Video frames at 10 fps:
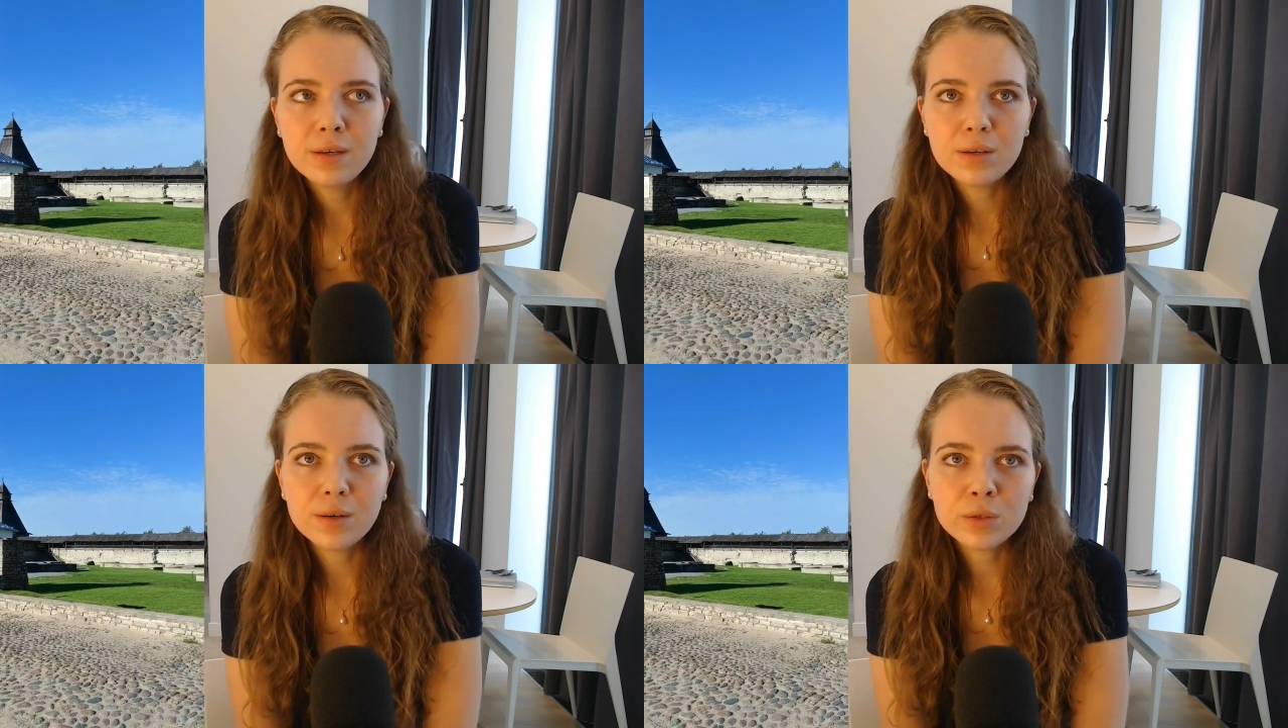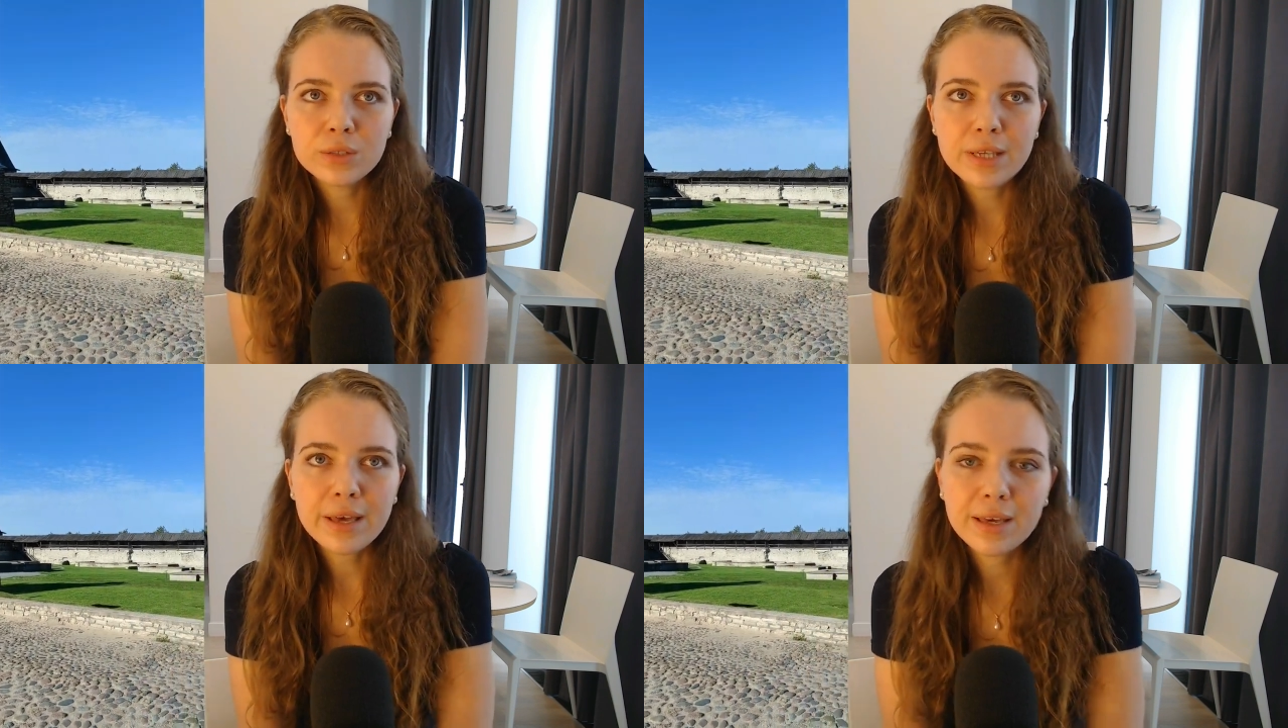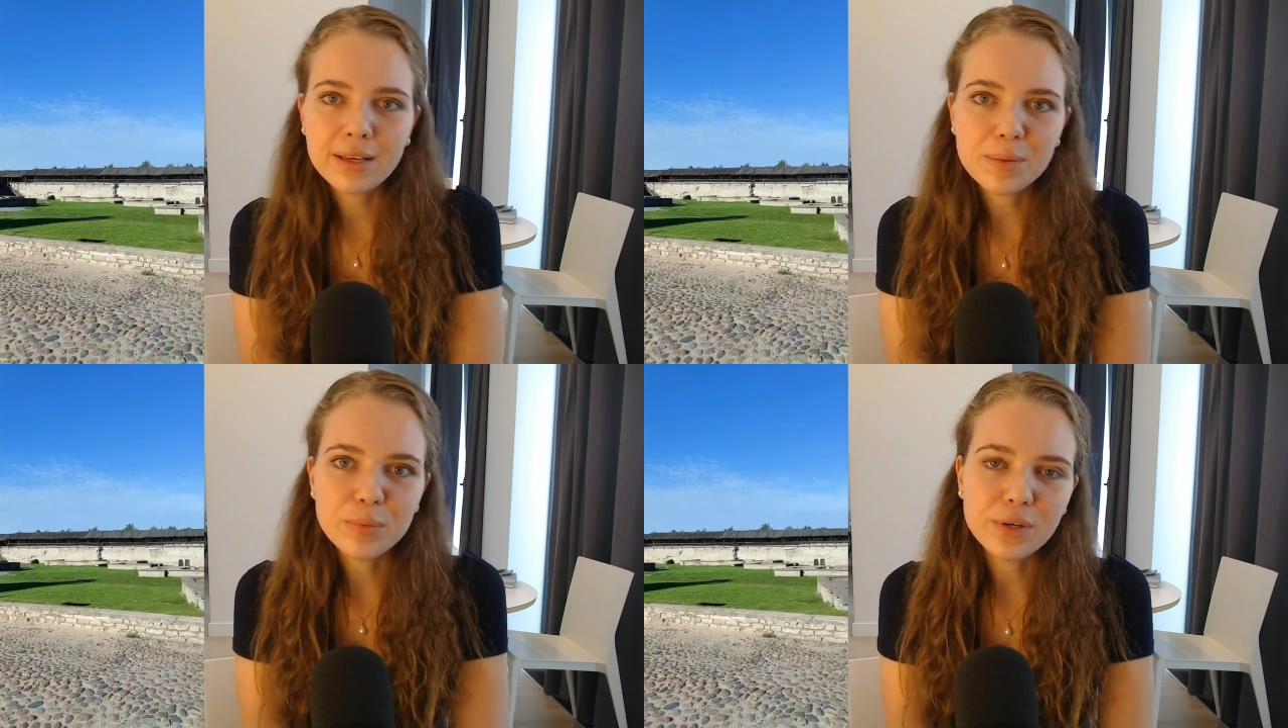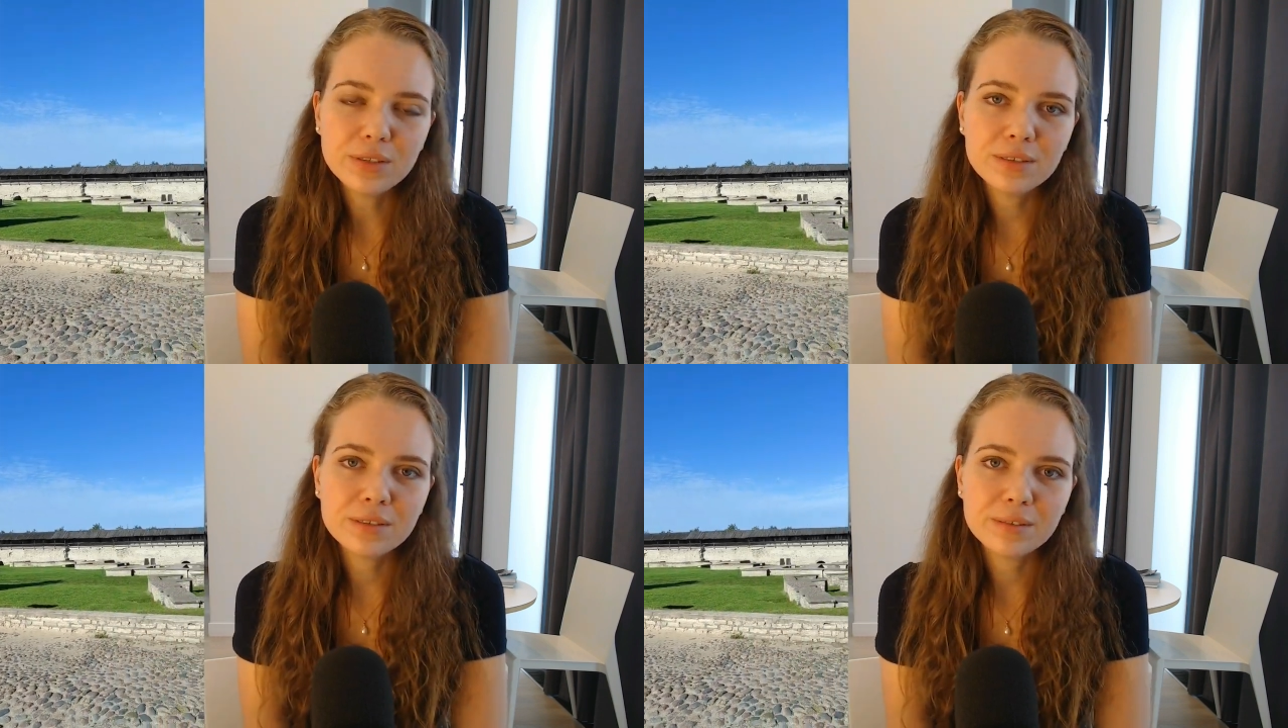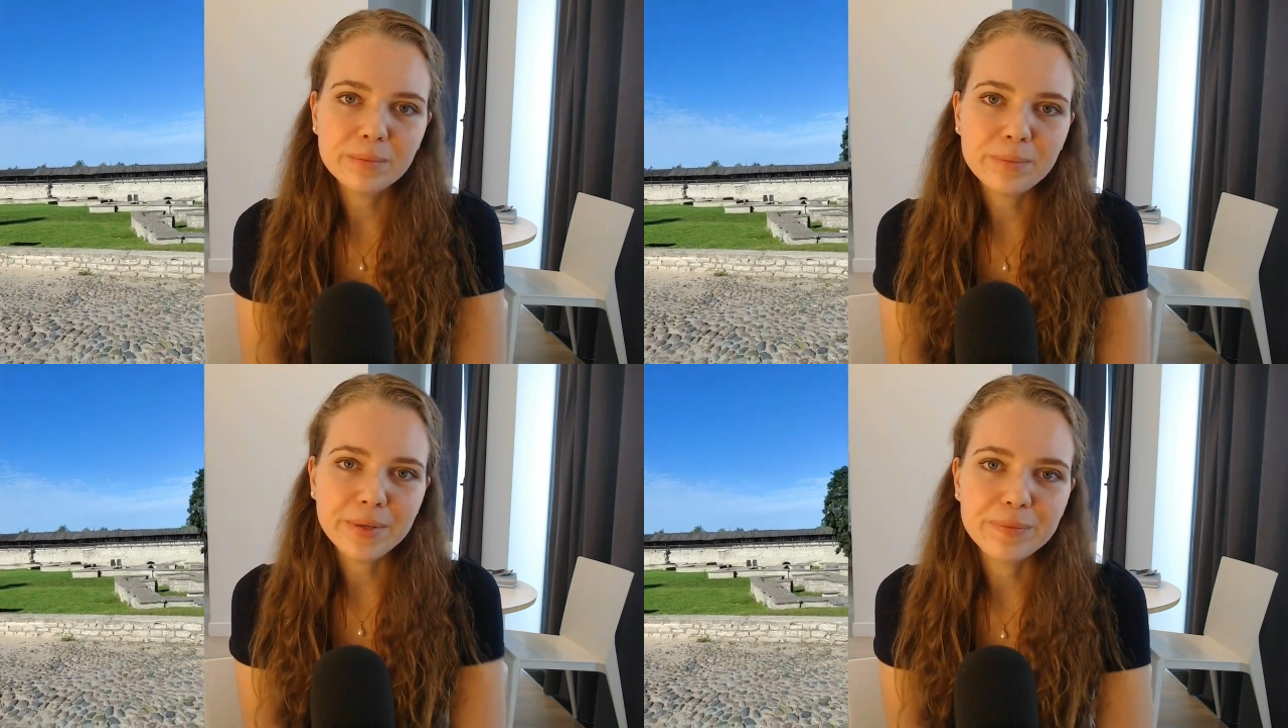l'Angleterre et la Pologne,
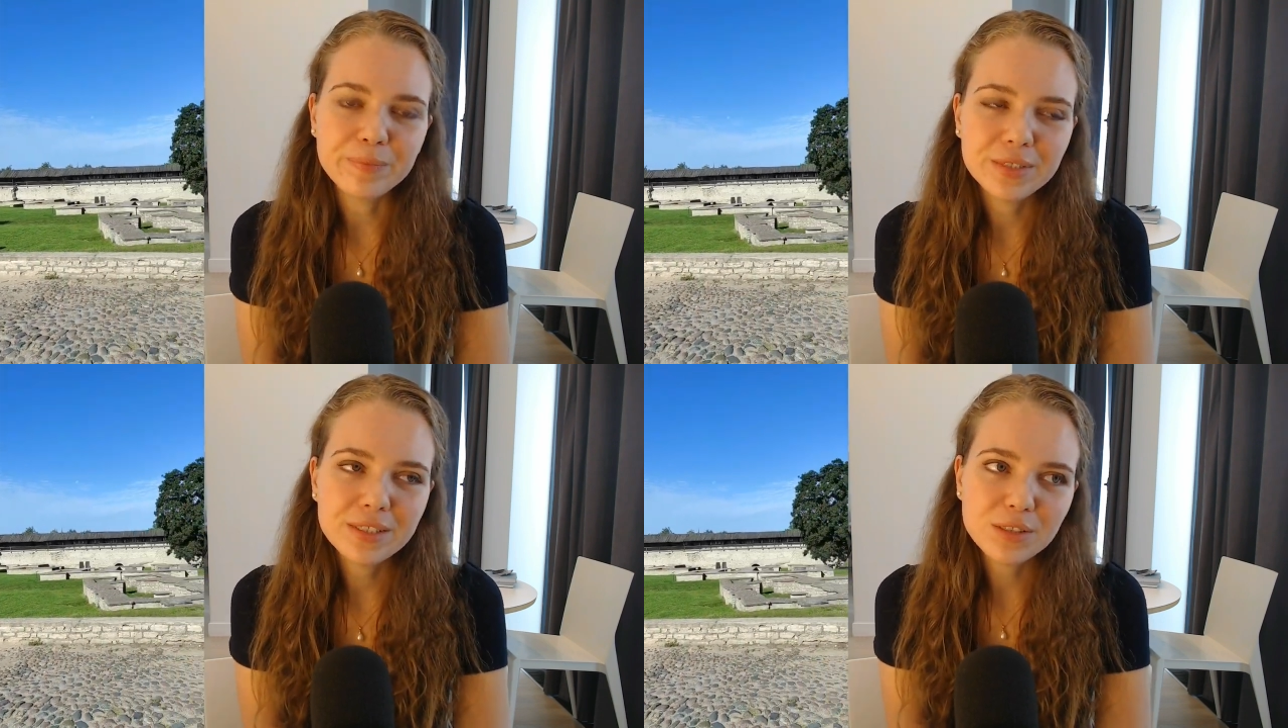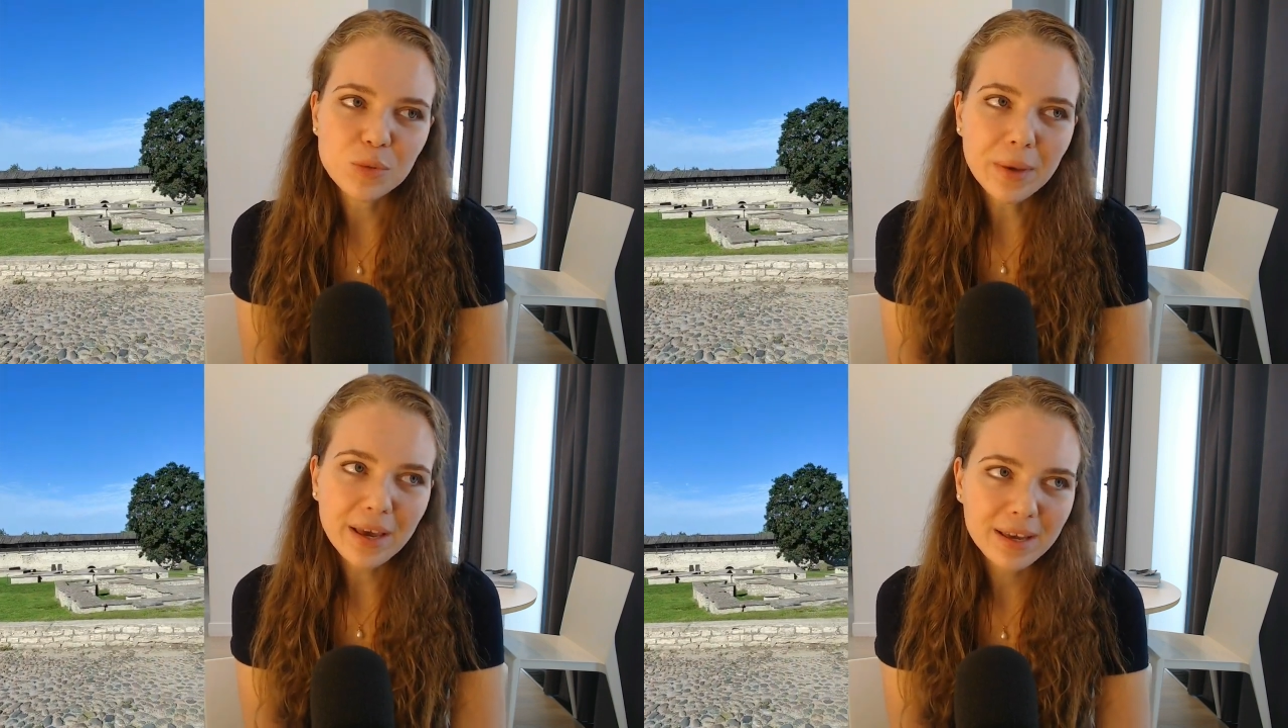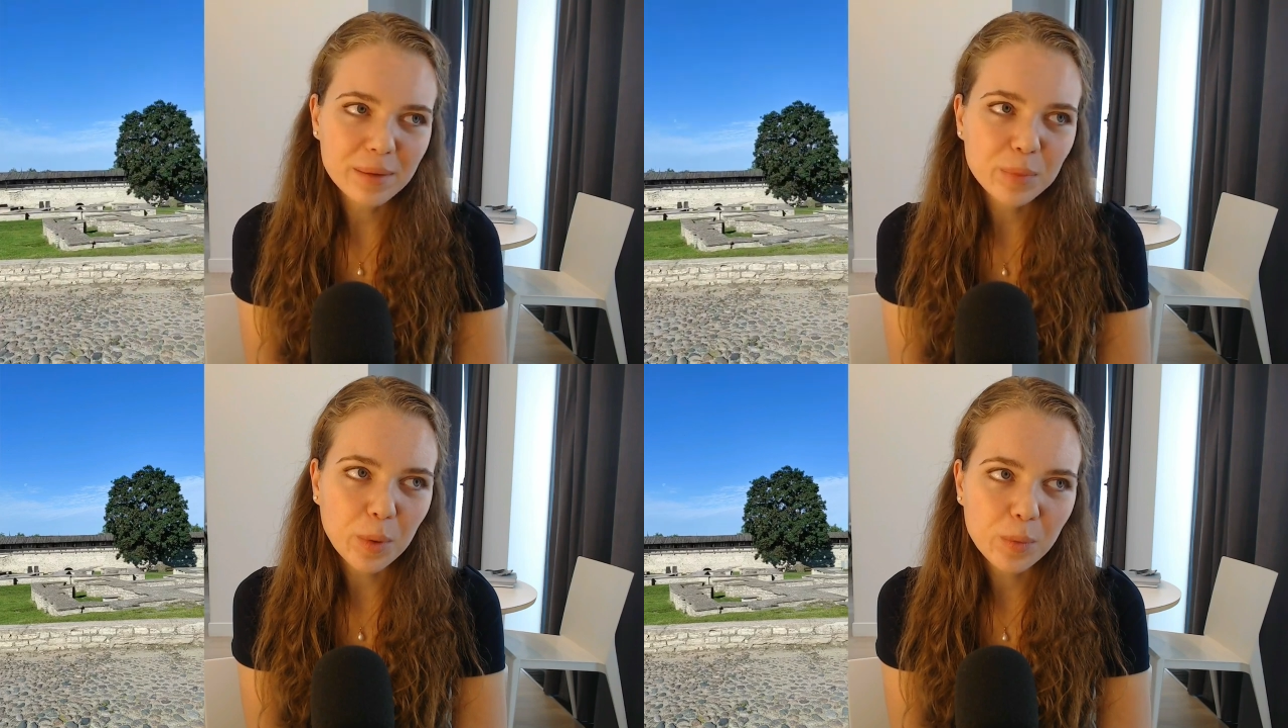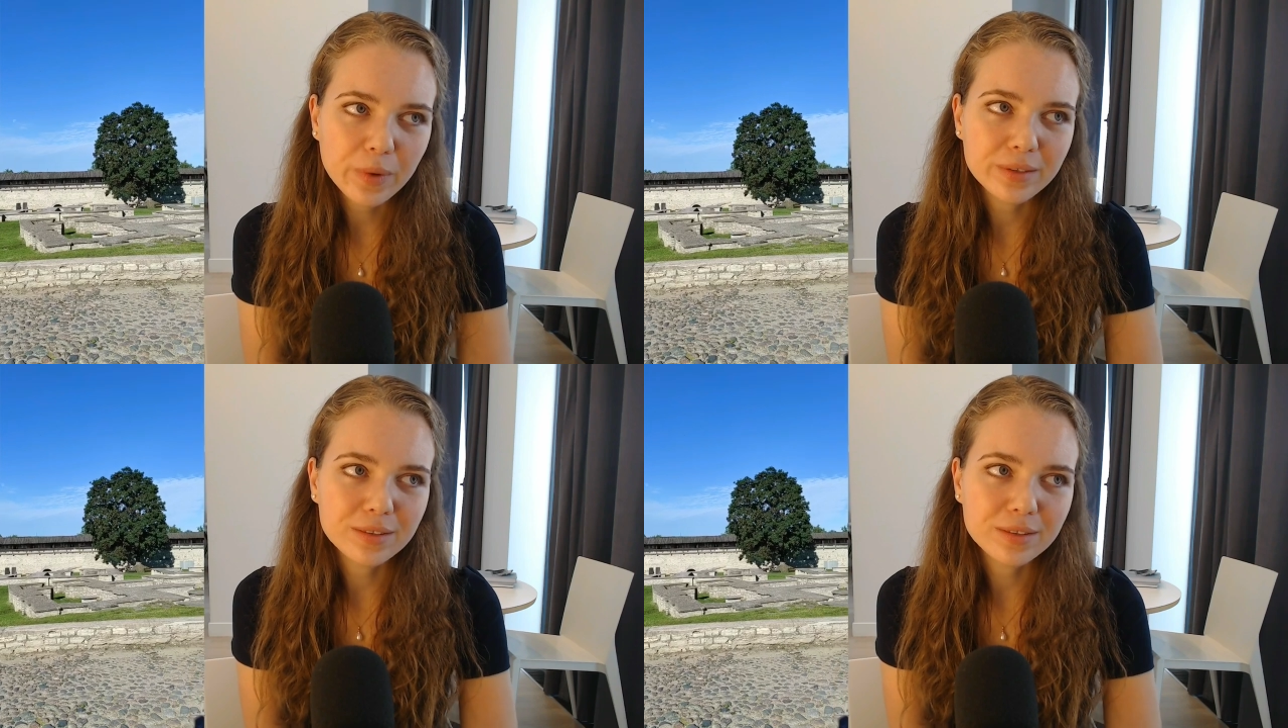mais c'est super agréable pour moi